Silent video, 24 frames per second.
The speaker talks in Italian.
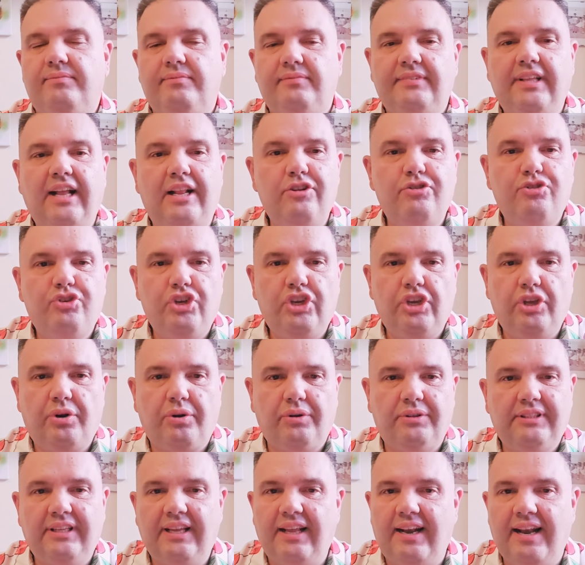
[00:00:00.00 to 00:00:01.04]
dal
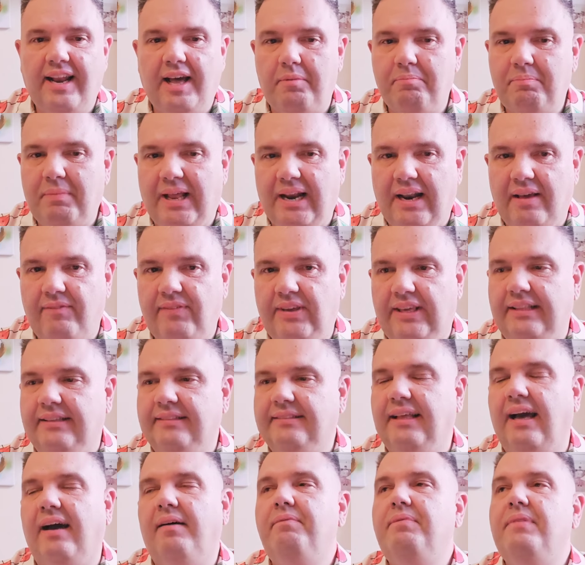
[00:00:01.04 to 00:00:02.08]
giro della
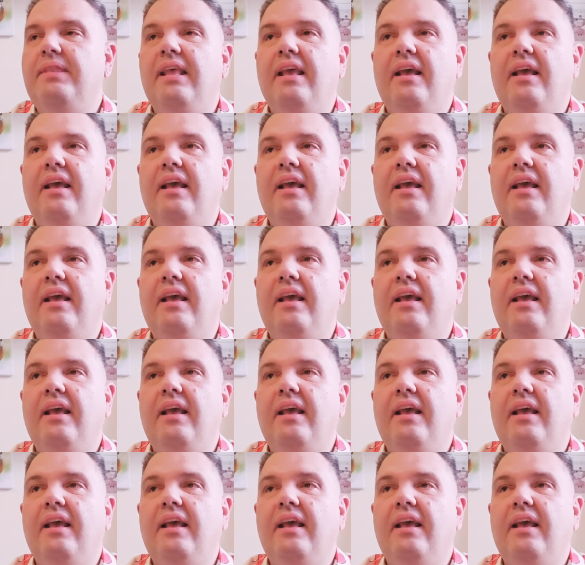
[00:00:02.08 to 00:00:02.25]
malavita.